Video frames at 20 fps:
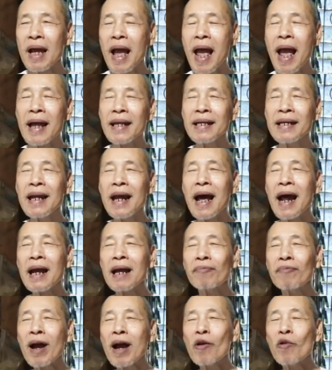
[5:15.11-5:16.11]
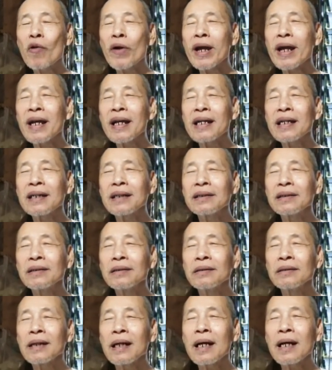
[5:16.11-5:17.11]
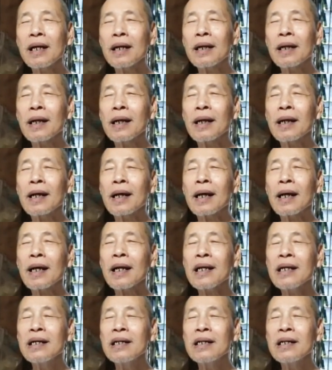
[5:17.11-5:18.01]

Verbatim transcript: a di đà là phát nguyện là cái